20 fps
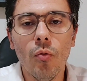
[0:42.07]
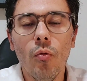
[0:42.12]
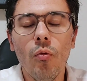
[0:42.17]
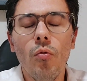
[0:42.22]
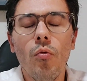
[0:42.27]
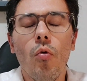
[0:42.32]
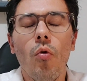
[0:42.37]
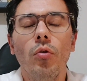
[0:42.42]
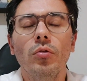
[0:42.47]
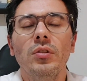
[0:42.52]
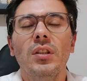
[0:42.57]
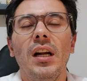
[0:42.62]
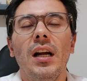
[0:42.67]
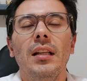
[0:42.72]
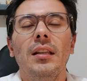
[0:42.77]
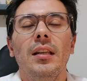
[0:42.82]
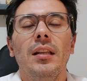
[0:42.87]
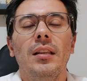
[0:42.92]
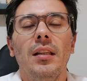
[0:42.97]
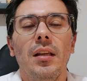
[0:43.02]
O
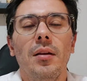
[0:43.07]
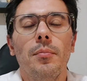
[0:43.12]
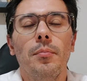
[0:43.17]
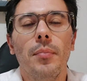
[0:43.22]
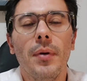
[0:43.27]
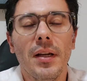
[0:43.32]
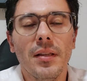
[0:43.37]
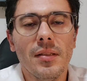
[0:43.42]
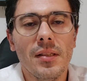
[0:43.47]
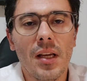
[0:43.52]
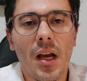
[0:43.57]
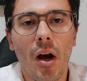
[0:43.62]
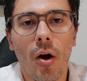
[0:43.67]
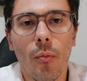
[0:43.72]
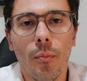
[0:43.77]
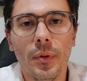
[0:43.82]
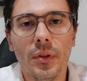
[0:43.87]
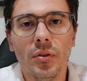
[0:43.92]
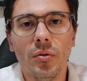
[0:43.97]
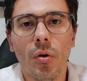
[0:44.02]
contrato a tempo parcial,
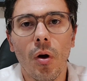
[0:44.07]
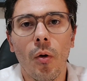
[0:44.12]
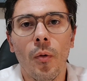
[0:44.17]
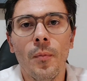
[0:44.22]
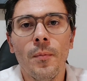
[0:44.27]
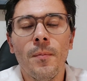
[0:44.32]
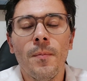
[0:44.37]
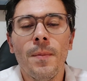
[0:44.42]
pessoal,